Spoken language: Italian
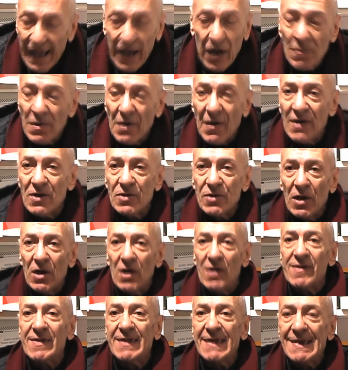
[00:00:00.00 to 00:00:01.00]
è come quando
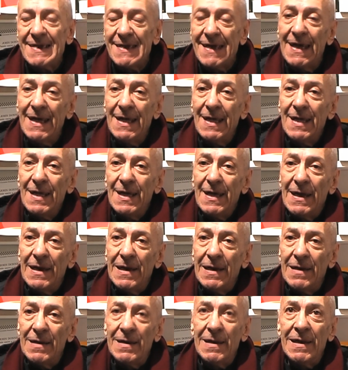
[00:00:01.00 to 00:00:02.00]
Deleuze dice
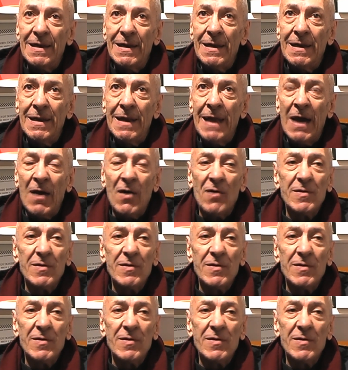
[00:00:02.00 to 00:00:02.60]
la